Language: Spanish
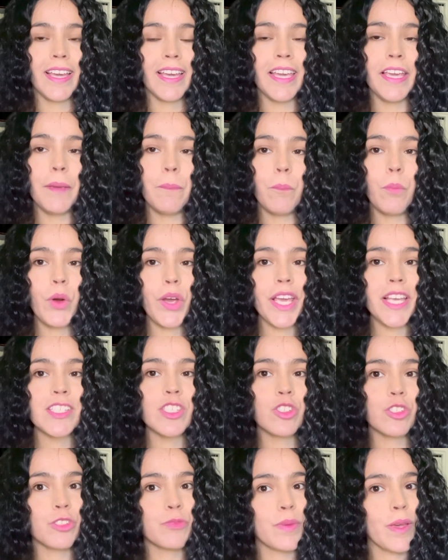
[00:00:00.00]
Y
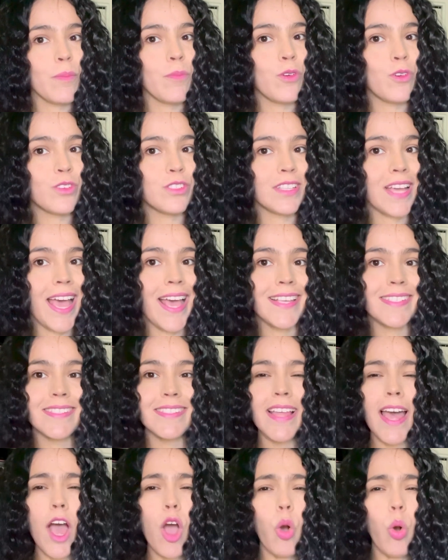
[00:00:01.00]
pues nos vemos
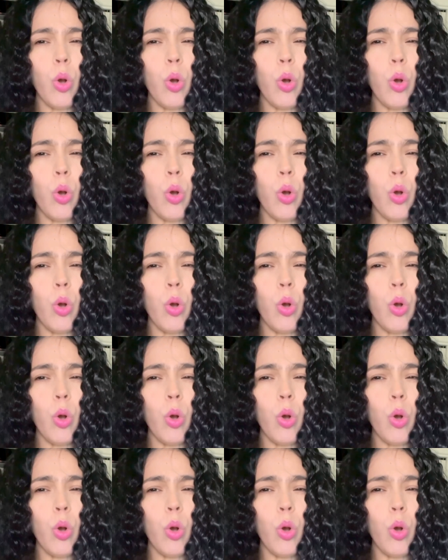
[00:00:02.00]
hasta